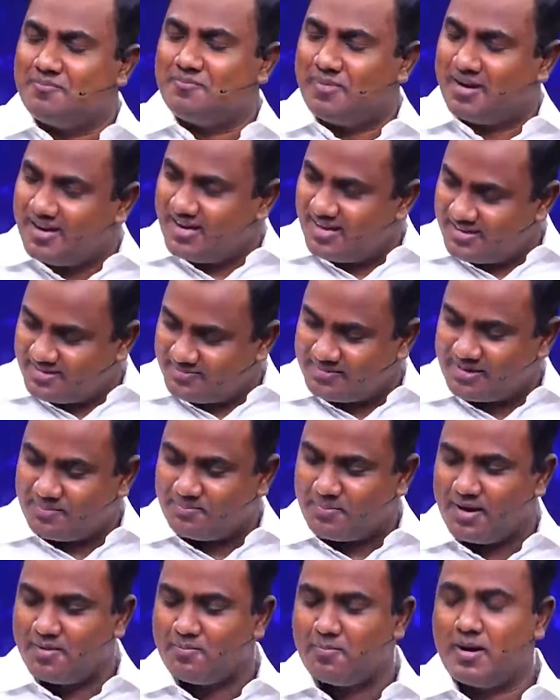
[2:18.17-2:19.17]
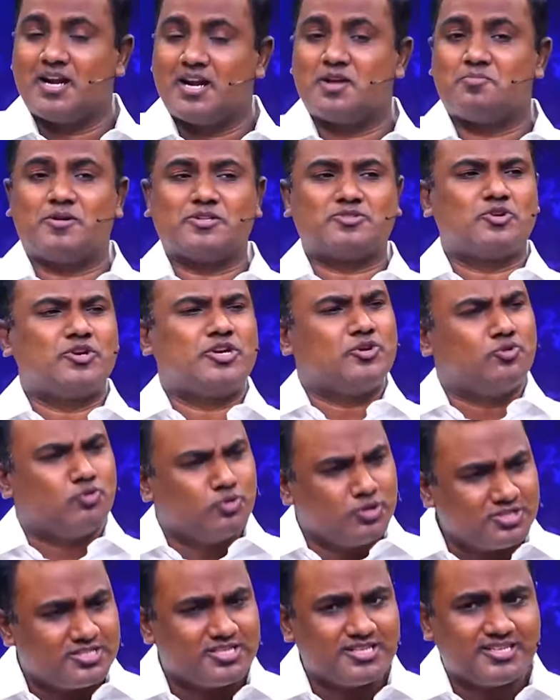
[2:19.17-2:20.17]
பைய பங்க மகனை பார்த்து சொல்லி நீ
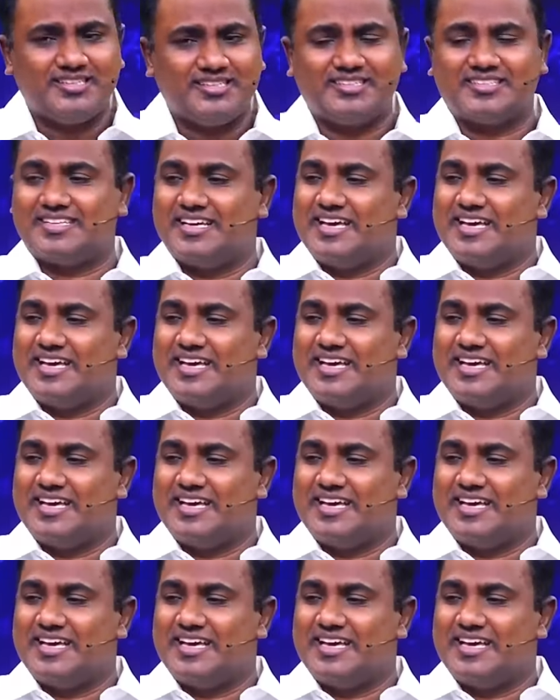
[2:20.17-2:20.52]
குதிச்சிரு